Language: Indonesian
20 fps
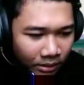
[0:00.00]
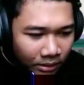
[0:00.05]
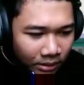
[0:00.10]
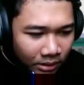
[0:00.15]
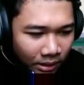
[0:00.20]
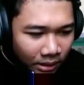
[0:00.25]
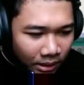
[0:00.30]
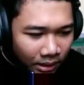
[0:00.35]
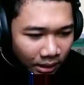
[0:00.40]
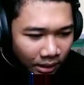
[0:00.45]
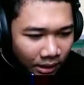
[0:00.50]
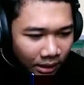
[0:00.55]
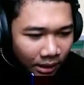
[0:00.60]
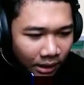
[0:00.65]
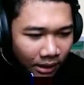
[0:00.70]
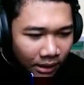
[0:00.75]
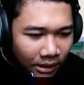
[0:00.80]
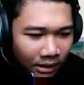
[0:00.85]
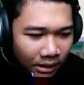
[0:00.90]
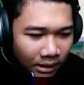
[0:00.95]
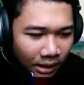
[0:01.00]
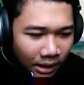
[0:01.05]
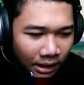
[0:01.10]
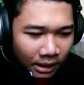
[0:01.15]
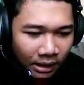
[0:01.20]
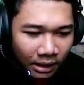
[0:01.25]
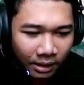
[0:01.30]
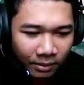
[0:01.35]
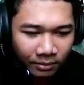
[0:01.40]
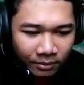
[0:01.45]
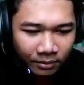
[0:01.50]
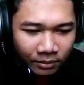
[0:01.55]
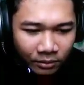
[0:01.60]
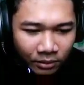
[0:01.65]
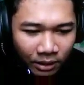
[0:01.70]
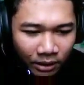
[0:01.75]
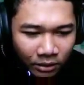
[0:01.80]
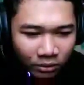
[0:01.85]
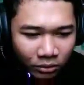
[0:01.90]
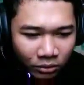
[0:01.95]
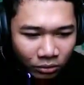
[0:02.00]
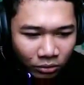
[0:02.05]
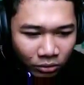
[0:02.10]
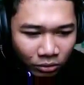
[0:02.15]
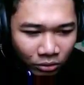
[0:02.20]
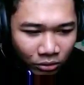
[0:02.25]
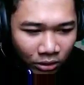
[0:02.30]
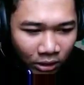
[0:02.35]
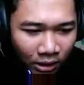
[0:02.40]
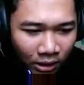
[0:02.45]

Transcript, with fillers: jika Anda memerlukan toko